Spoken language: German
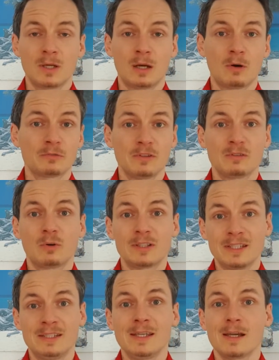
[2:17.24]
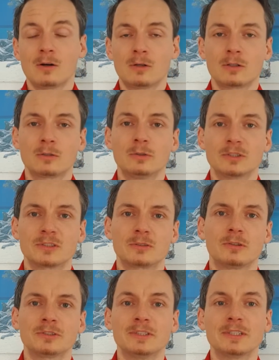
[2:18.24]
äh, auf dieses Wort Idee auch kurz
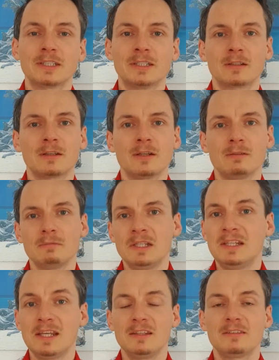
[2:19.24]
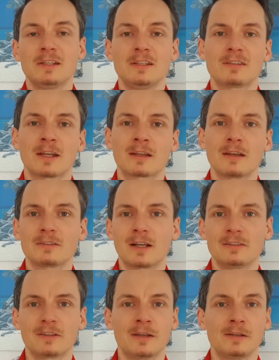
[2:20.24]
konzentrieren, denn Idee ist ja nichts anderes
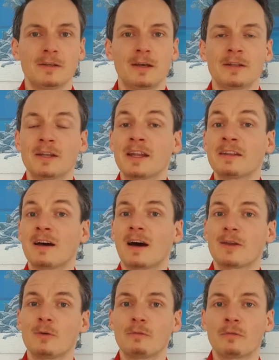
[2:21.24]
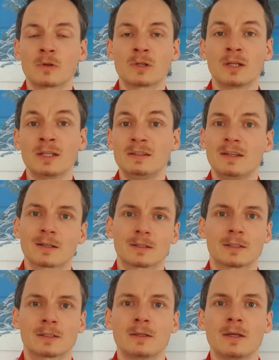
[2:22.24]
als eine Aneinanderreihung von
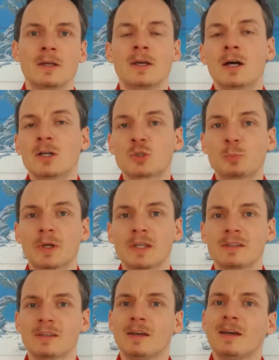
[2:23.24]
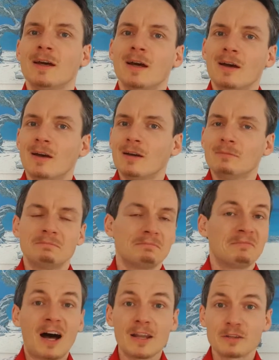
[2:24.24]
Gedanken. Sprich,
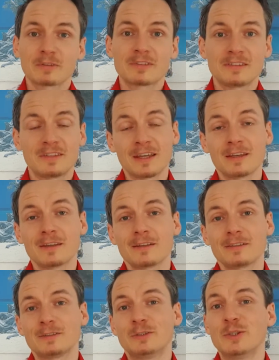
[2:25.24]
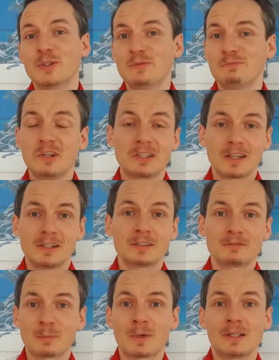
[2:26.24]
alles, was ich denke, wird ja
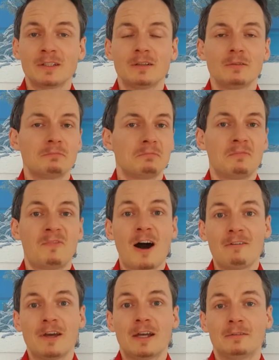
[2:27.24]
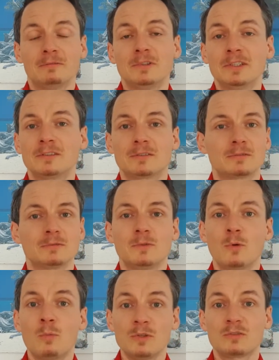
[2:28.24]
irgendwann mal wahr werden. Wird,
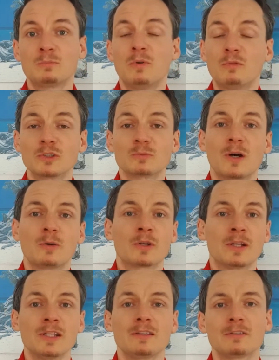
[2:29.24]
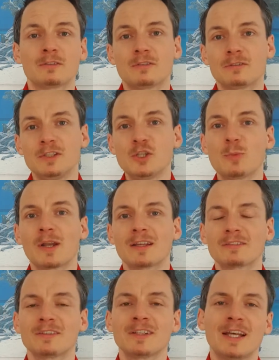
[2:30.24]
ob ich es bewusst mache oder nicht, das ist dir
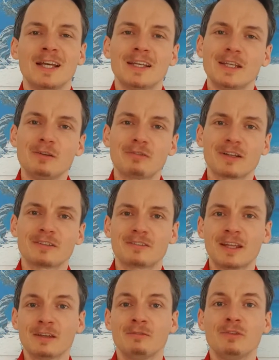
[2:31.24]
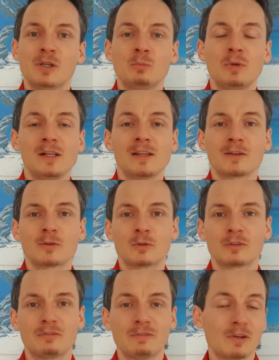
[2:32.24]
überlassen. Jedenfalls denken wir in Bildern
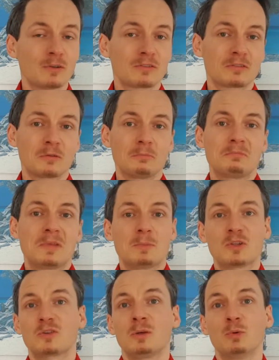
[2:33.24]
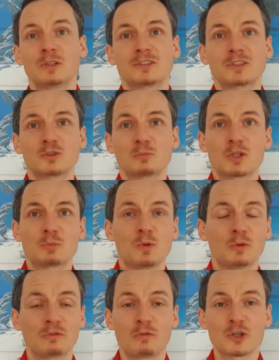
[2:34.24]
und wenn wir uns zum Thema Geburtstag zum Beispiel
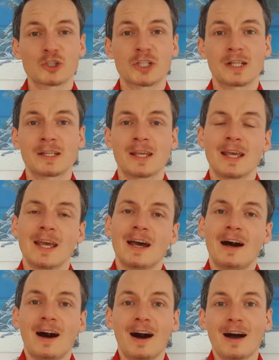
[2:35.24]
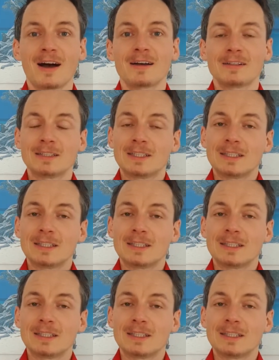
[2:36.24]
uns vorstellen, ah,